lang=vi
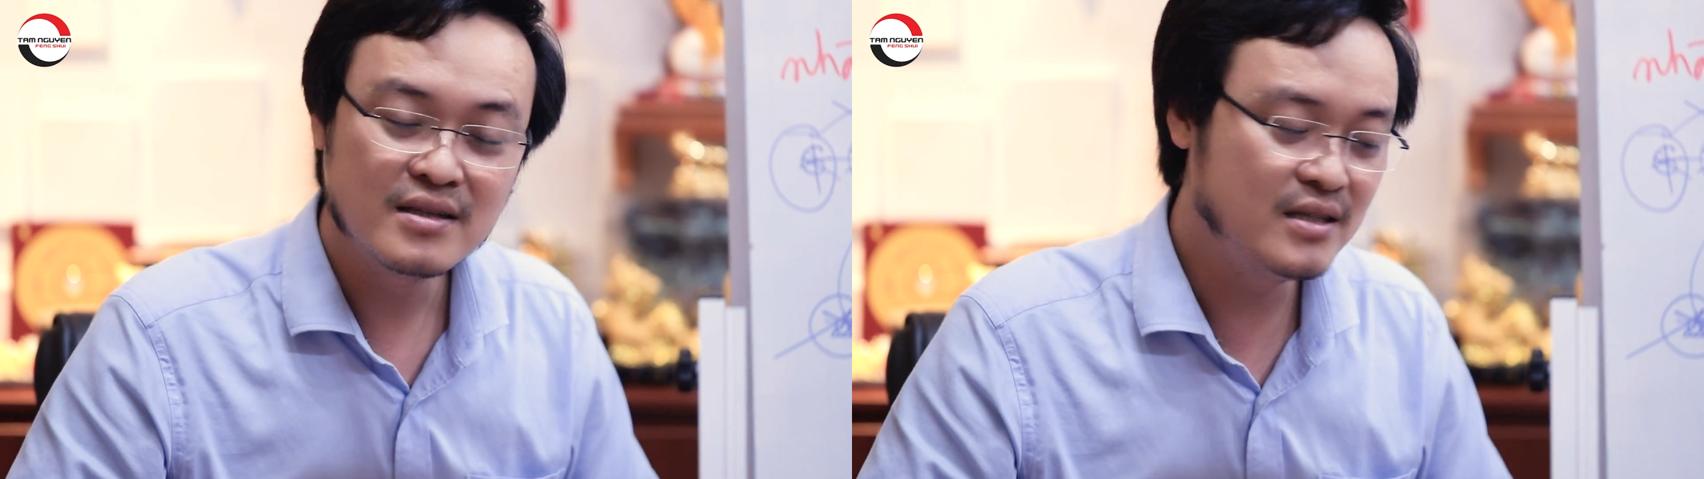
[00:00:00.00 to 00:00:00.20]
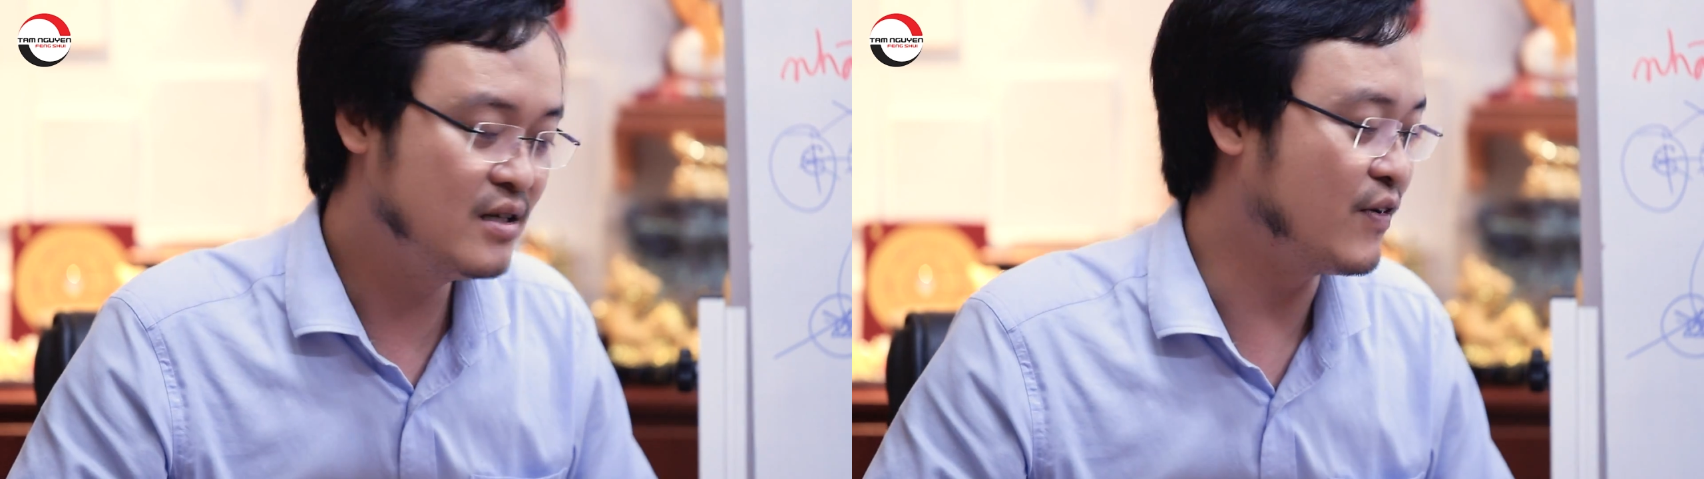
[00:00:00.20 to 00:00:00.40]

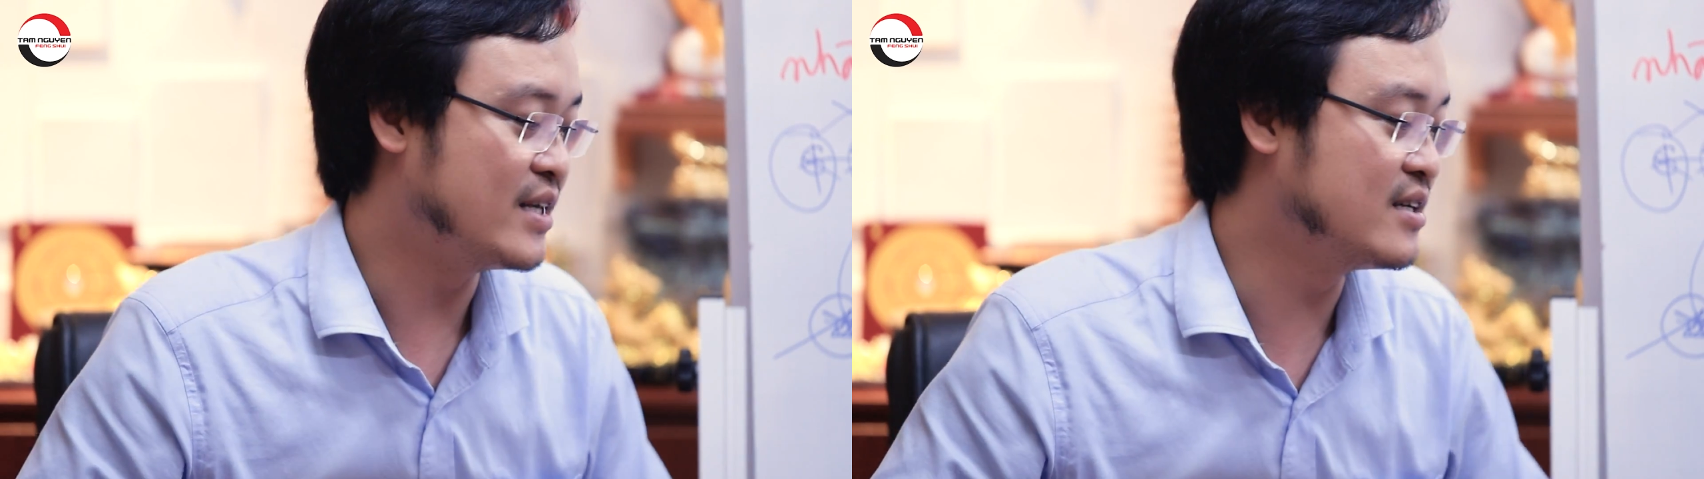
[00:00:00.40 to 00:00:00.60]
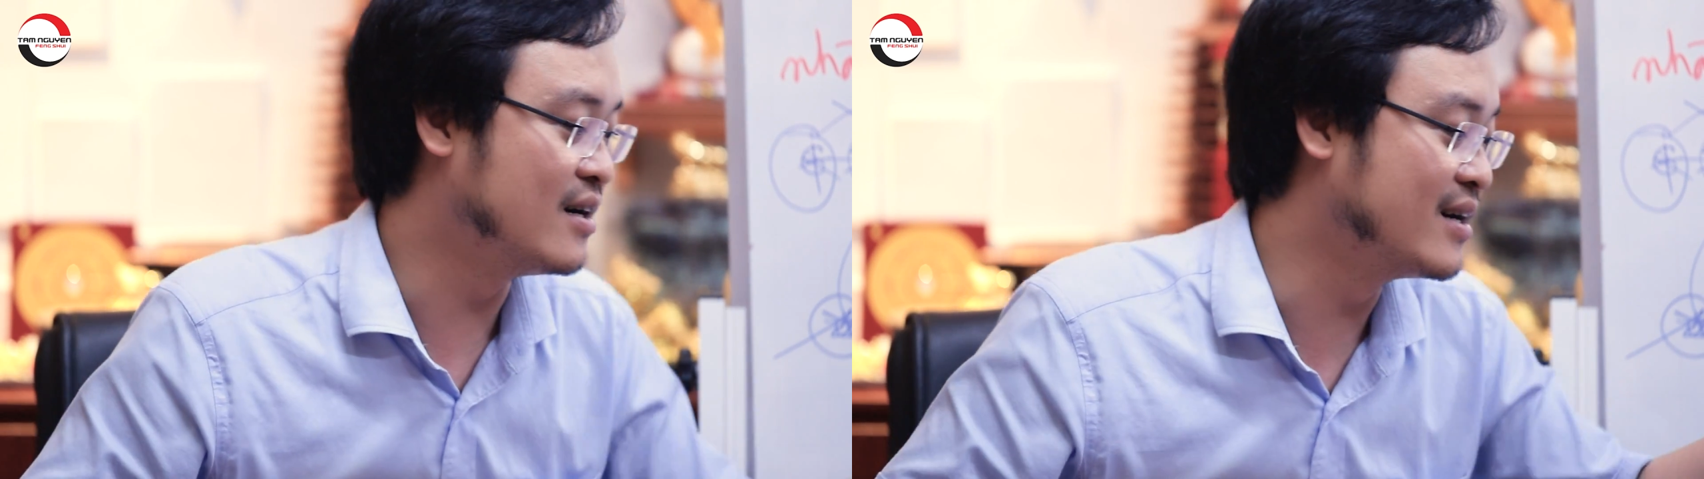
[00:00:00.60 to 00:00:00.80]
thì phải
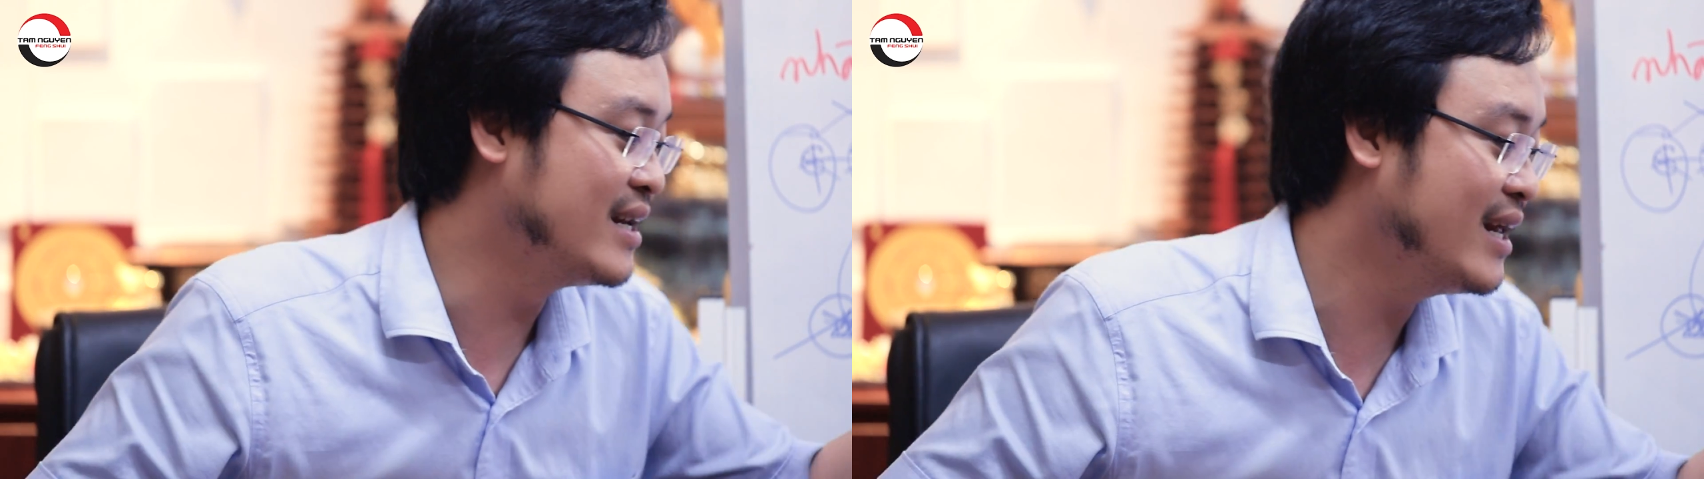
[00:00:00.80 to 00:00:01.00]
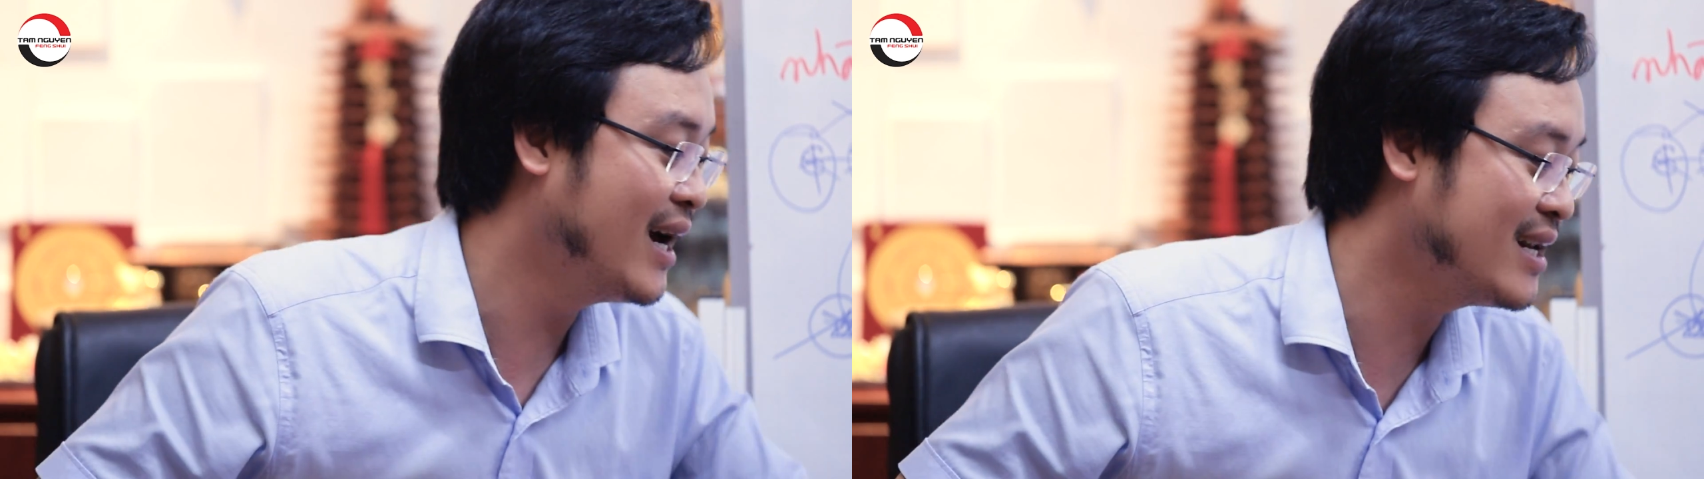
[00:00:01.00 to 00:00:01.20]
chờ
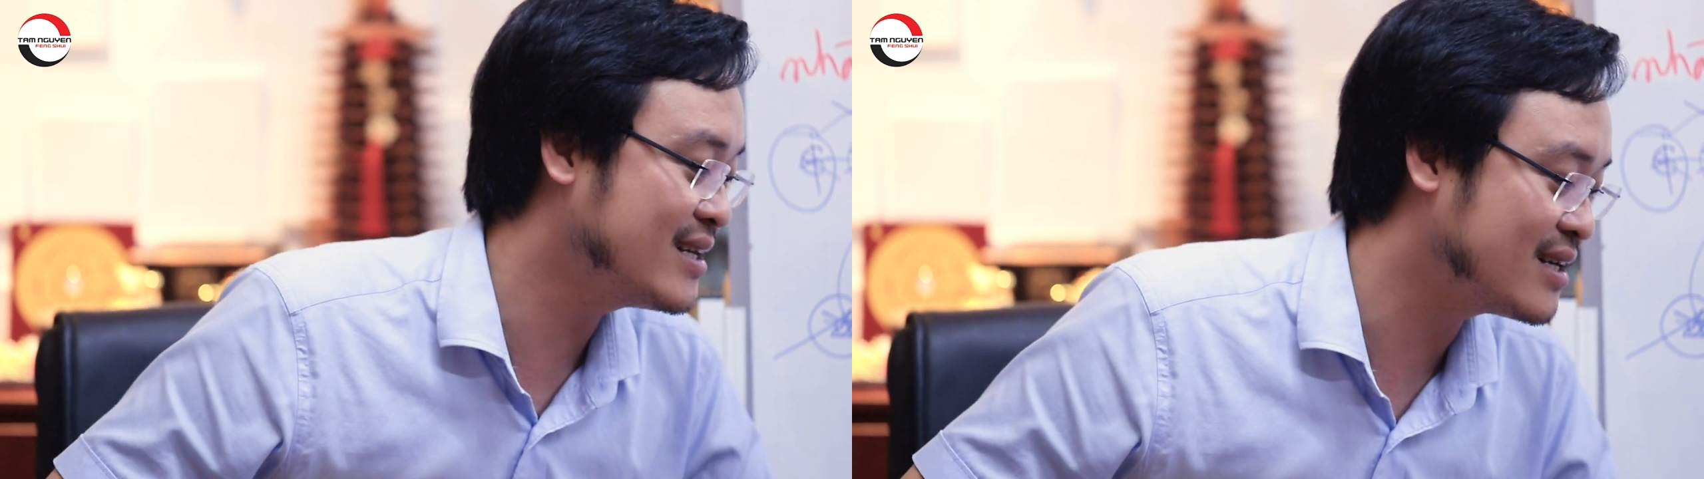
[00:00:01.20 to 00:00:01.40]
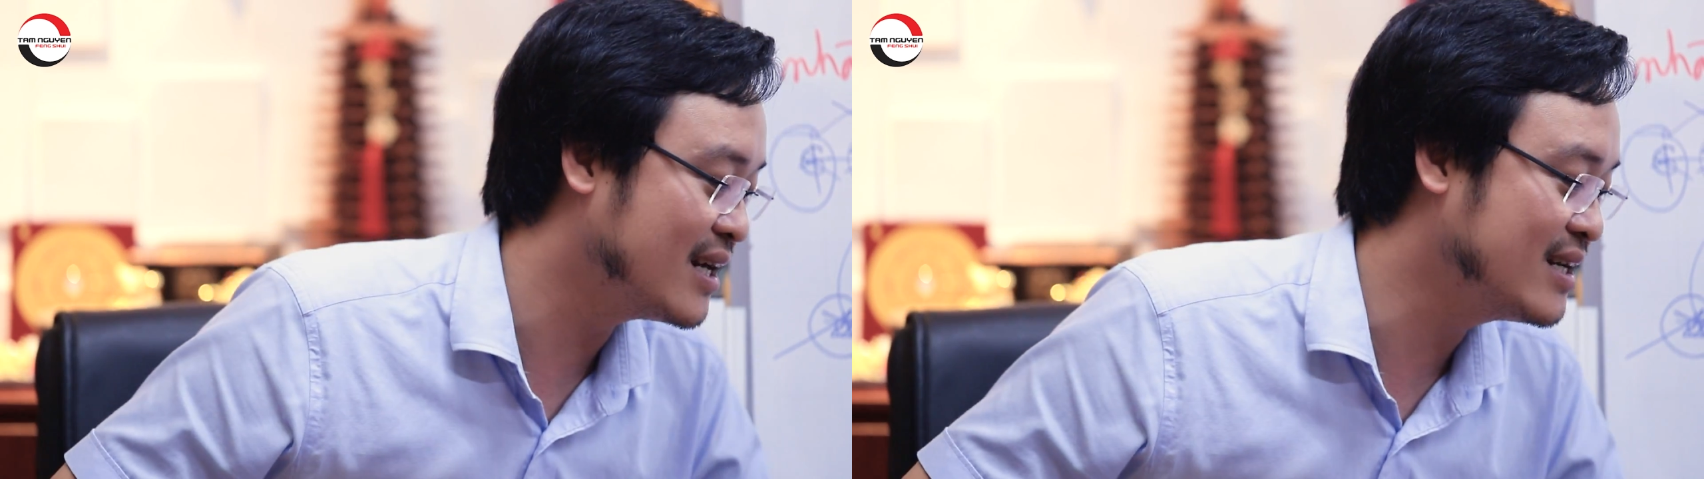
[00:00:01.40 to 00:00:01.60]
đến
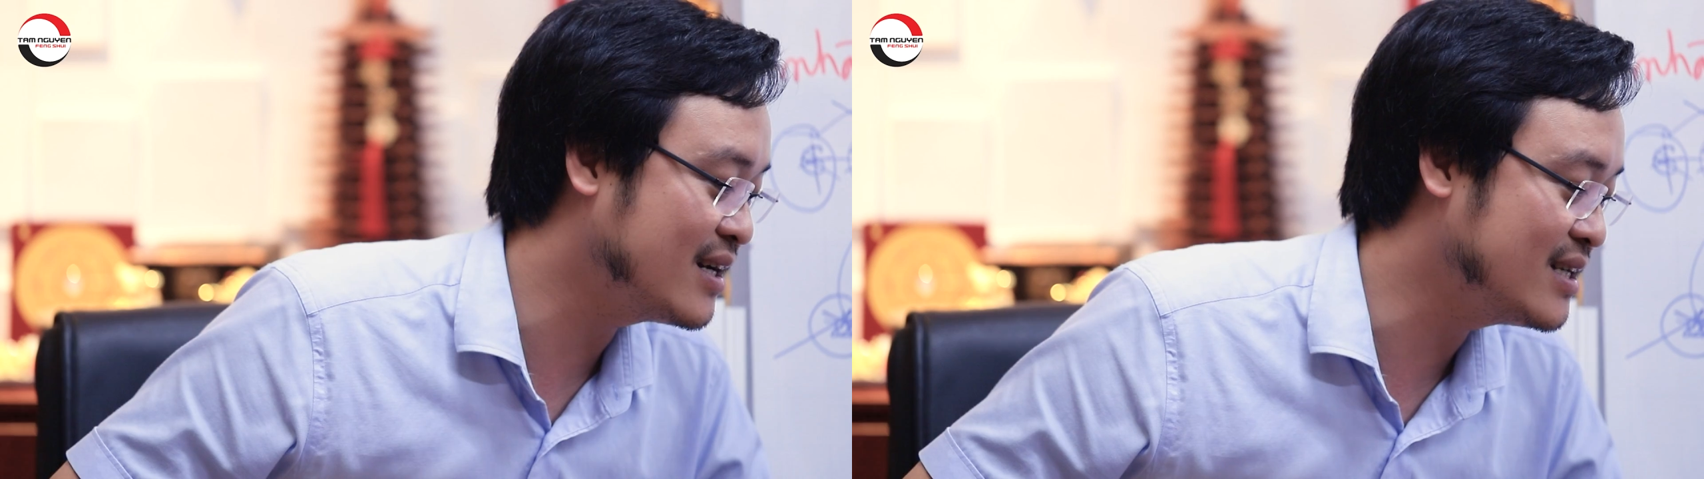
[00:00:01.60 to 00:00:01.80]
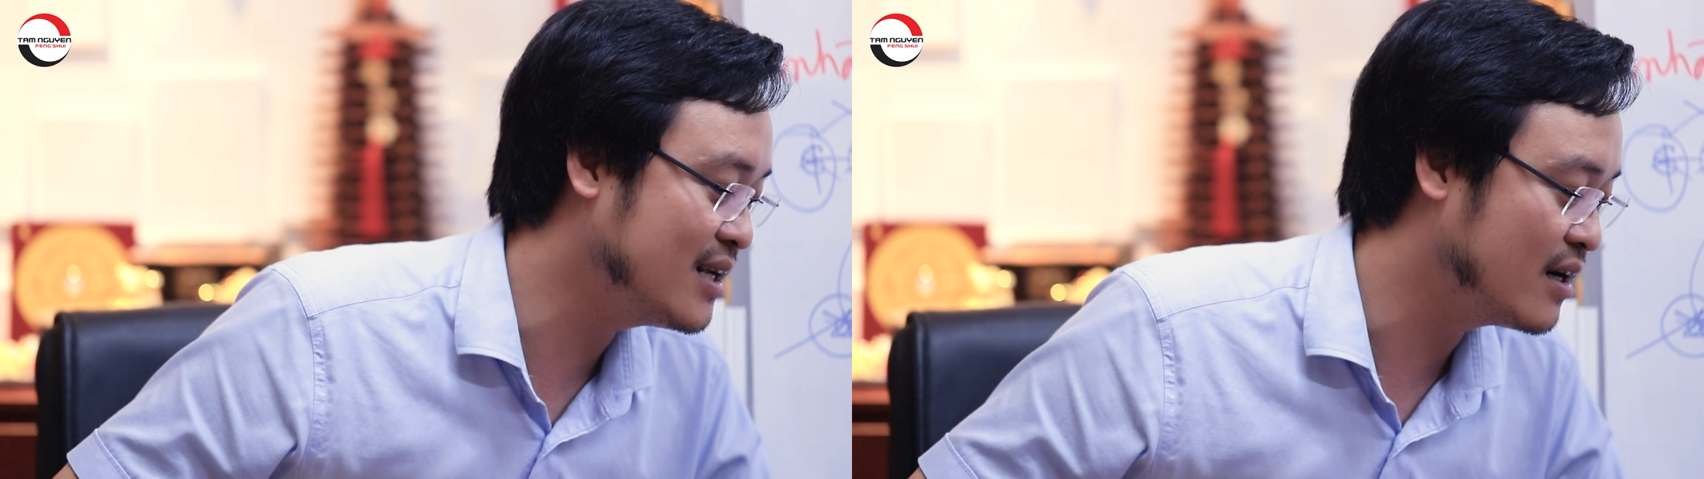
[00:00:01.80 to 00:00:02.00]
hết
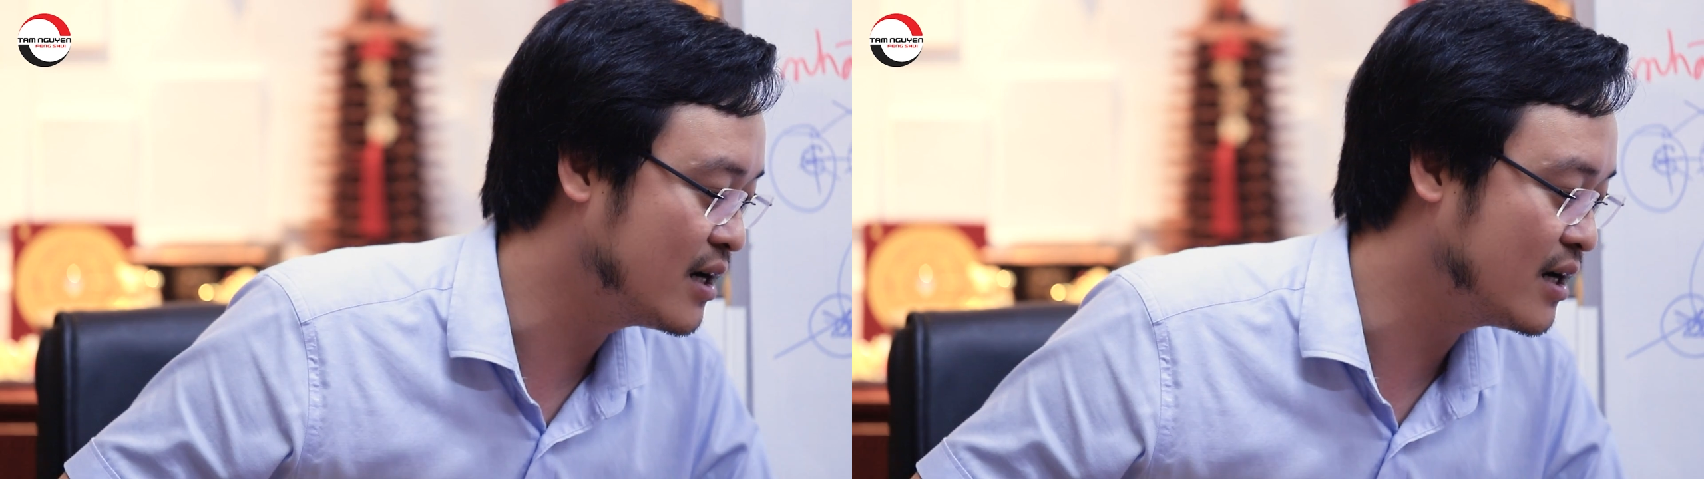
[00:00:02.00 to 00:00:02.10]
đến